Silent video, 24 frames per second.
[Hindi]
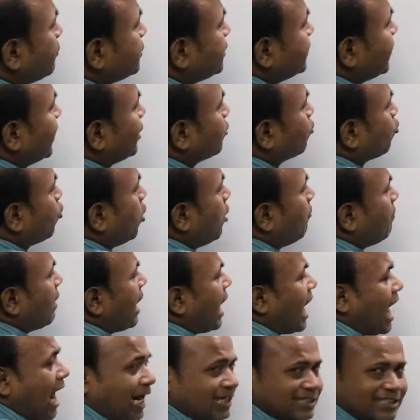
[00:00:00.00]
ऑफ जेड को हम
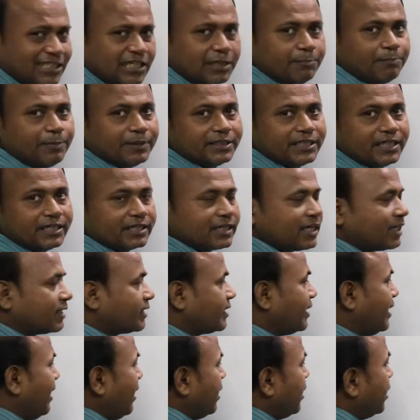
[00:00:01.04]
आर से रिप्रेजेंट
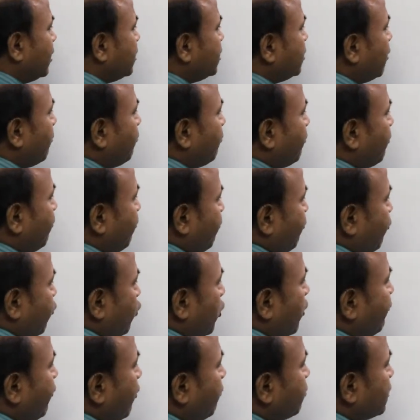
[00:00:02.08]
करते हैं जब
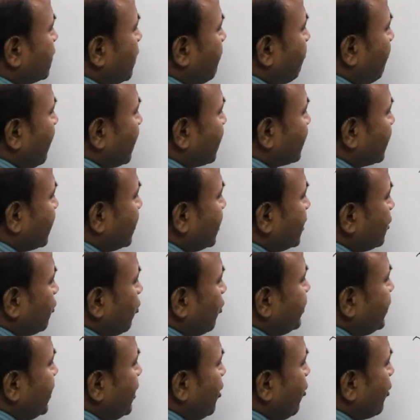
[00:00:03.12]
पोलर फॉर्म की हम बात करें
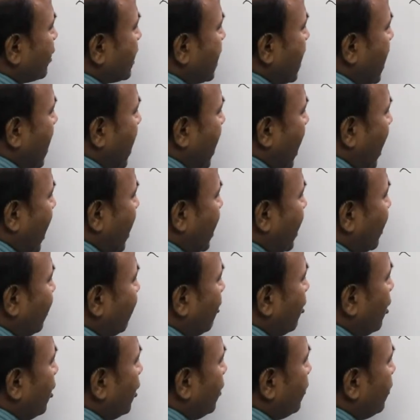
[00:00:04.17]
तो ये हो गया आर